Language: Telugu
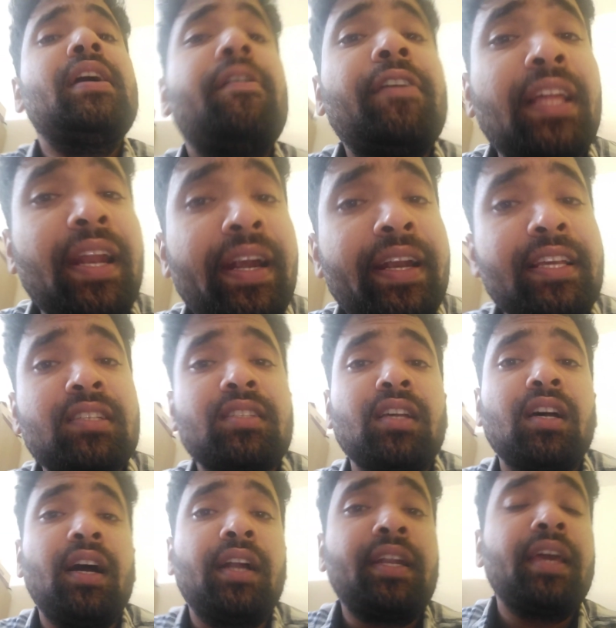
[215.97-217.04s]
వెదర్ ఇట్ ఈస్
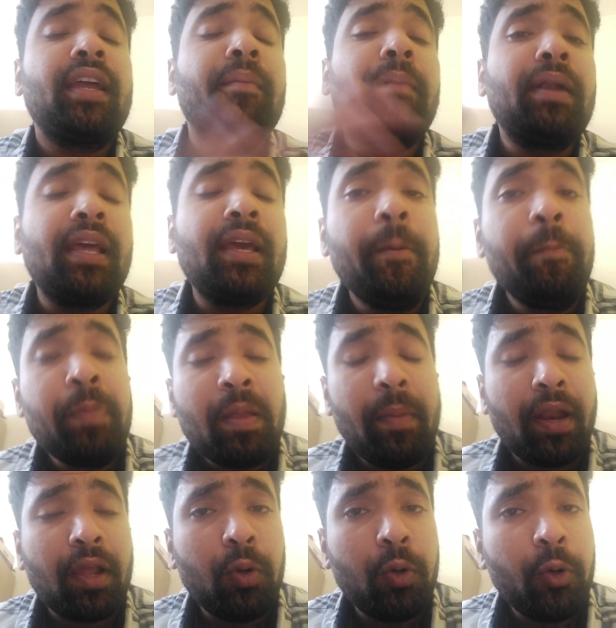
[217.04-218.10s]
అంటే ఏమంటే
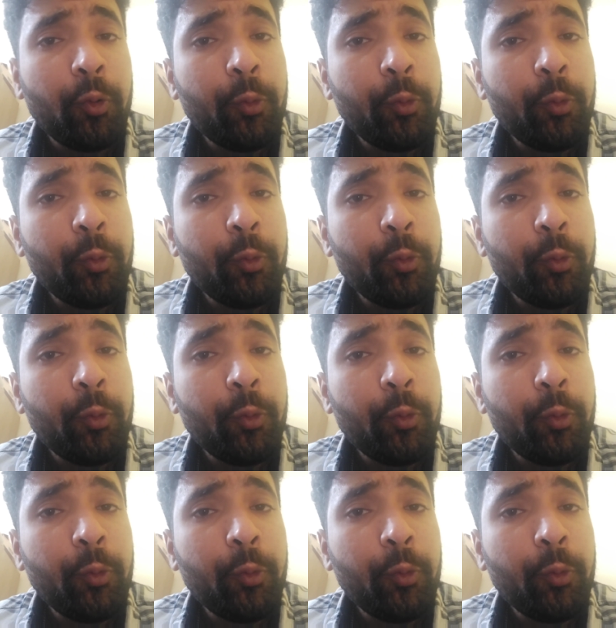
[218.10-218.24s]
మనకు